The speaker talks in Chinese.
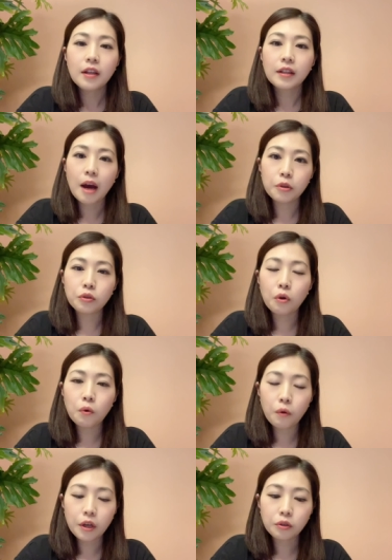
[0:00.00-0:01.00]
他们都
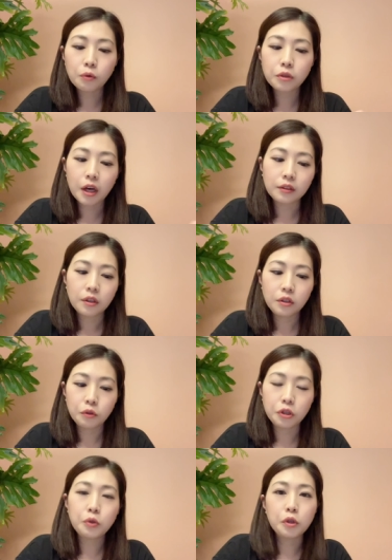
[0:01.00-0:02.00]
会通常
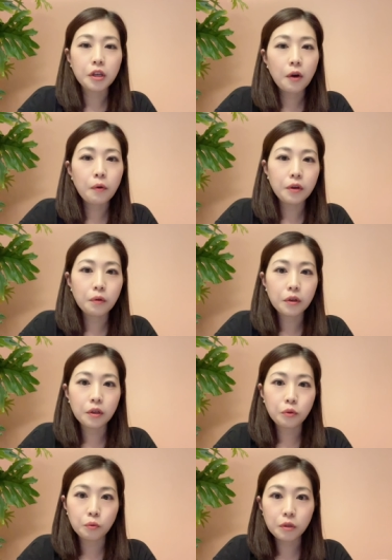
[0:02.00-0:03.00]
有些学校会有一
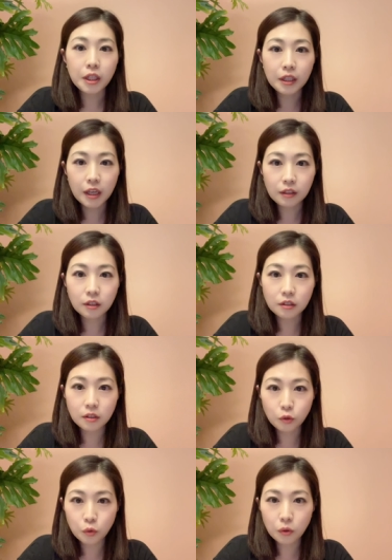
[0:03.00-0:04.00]
个独立电影的
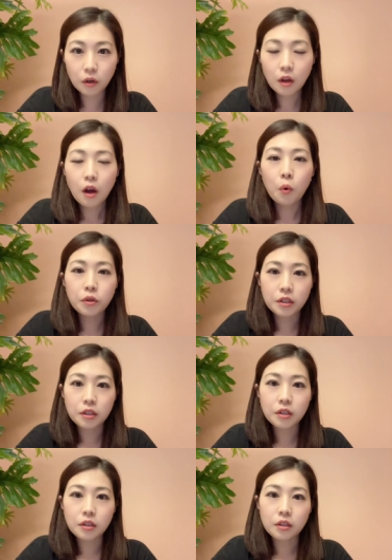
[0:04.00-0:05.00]
制作，或者
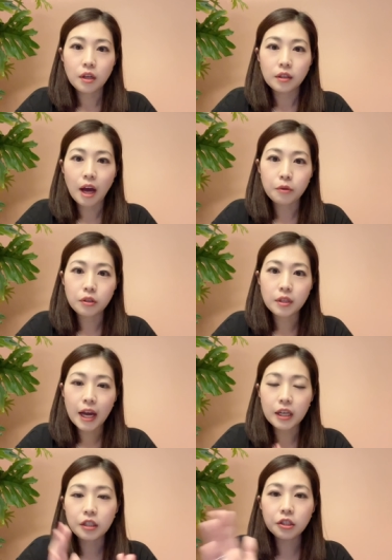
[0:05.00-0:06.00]
是他们
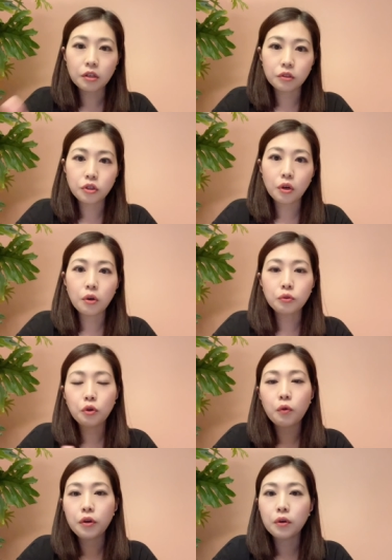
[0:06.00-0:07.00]
在很小的时候
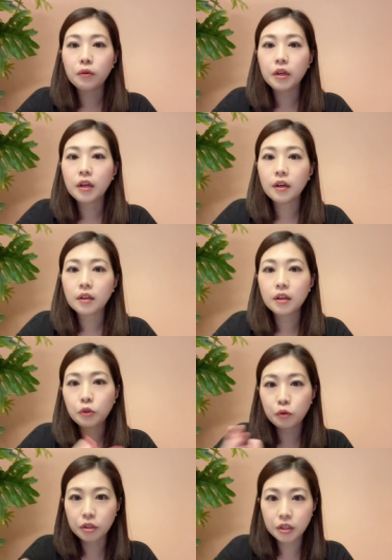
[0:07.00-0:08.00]
就会有一个科
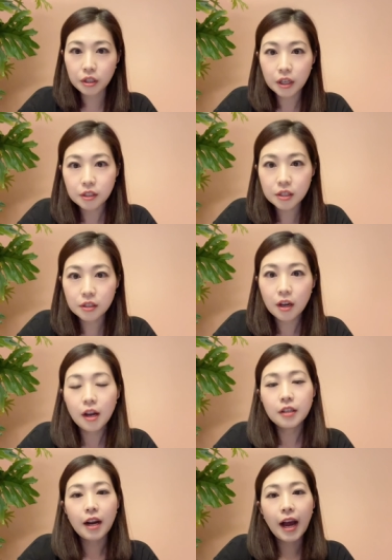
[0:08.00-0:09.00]
学实验室，
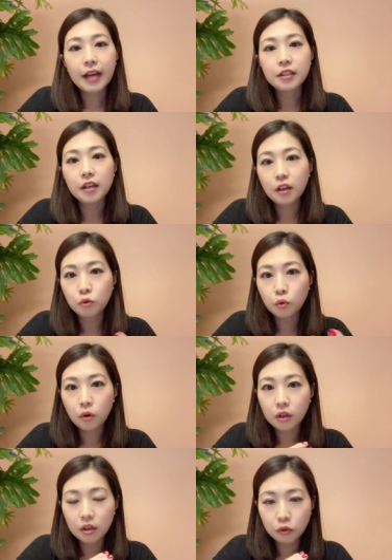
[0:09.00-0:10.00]
让孩子可以
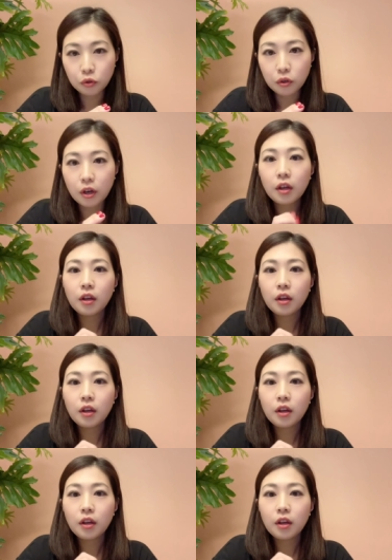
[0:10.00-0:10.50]
做科学，